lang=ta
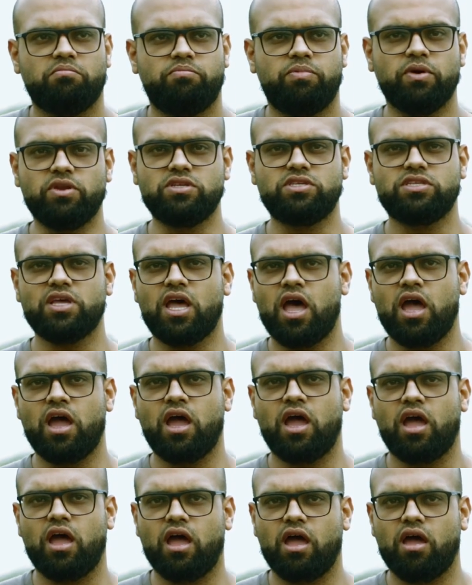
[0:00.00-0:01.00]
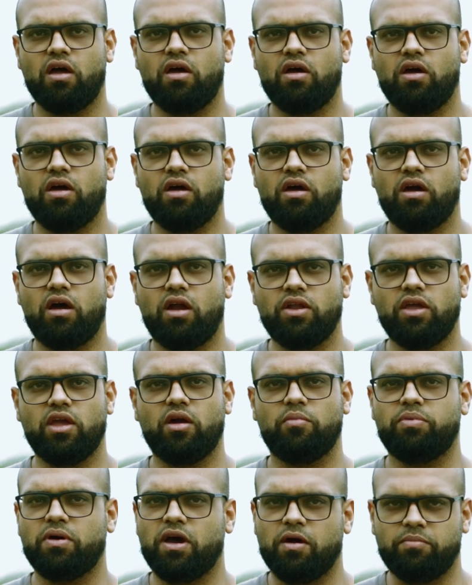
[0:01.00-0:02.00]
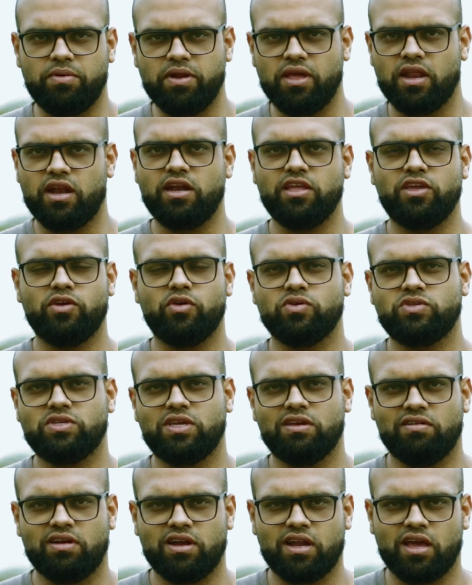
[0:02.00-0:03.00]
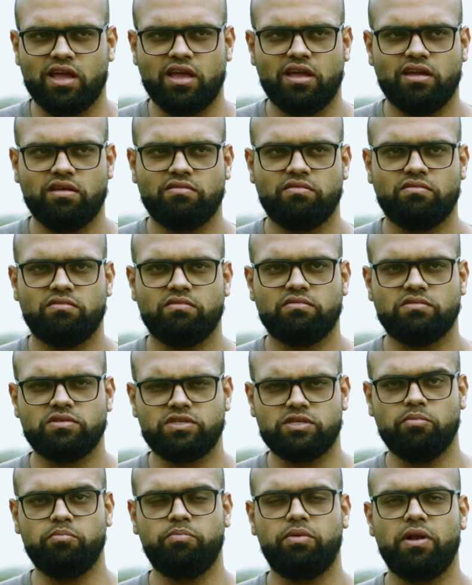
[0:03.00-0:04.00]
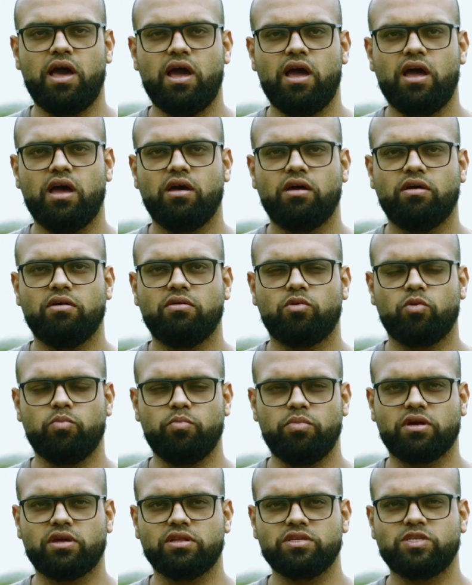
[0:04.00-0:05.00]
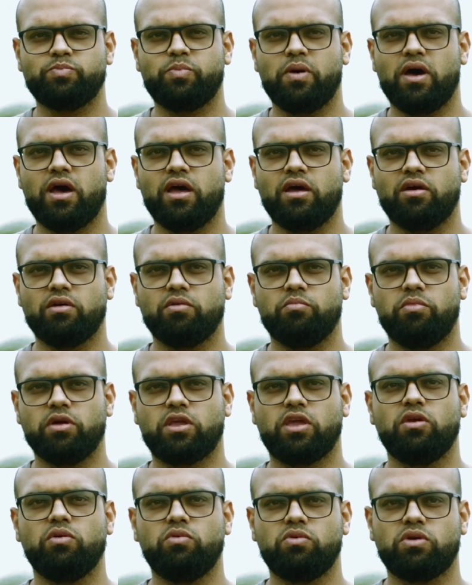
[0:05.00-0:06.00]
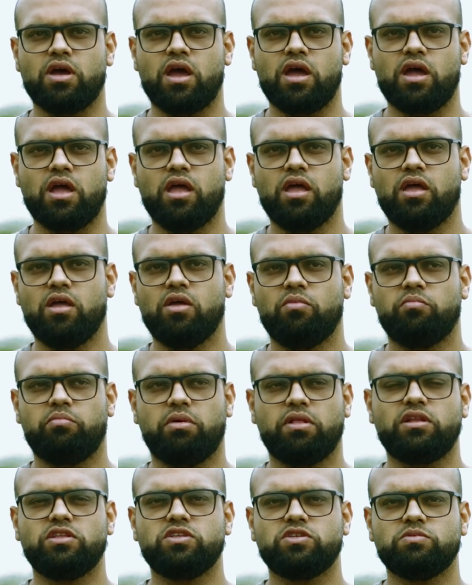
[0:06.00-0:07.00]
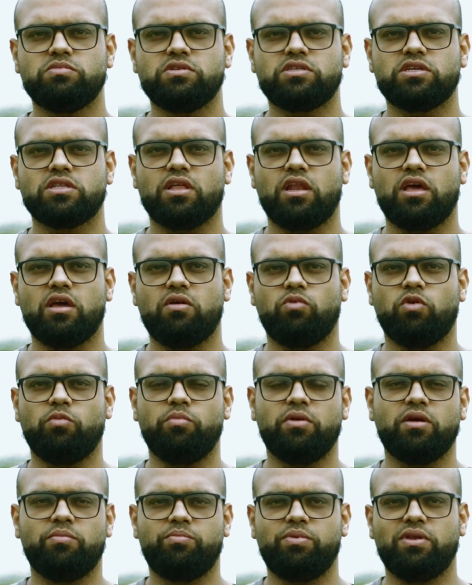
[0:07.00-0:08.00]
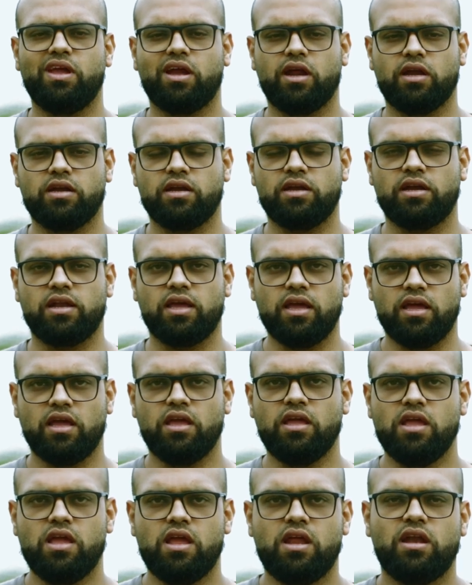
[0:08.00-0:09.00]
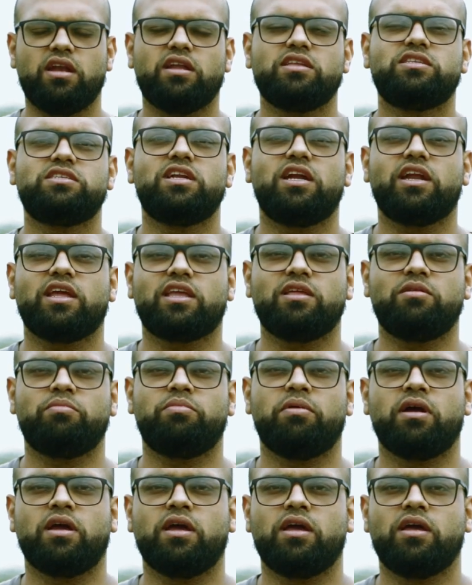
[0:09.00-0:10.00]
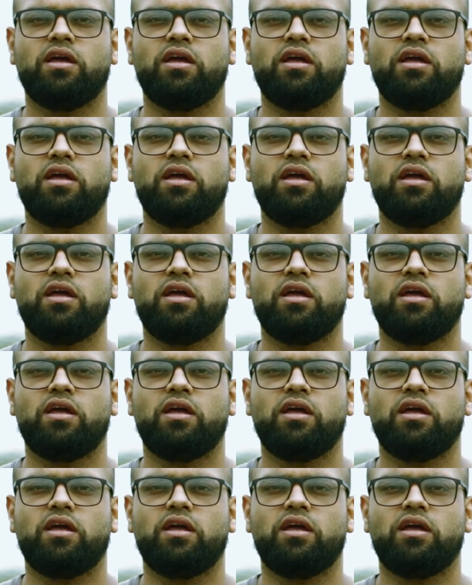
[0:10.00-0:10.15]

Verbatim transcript: பெருசாக அடே அப்பா அப்படியெல்லாம் நீங்கள் யோசிக்க வேண்டாம் சிம்பிளாக ரொம்ப கிறிஸ்பாக ரொம்ப க்யூட்டாக பதினஞ்சு நிமிஷத்தில் ஒரு மிகப்பெரிய கண்டென்ட்டை நச்சு நடக்கியிருப்பாங்க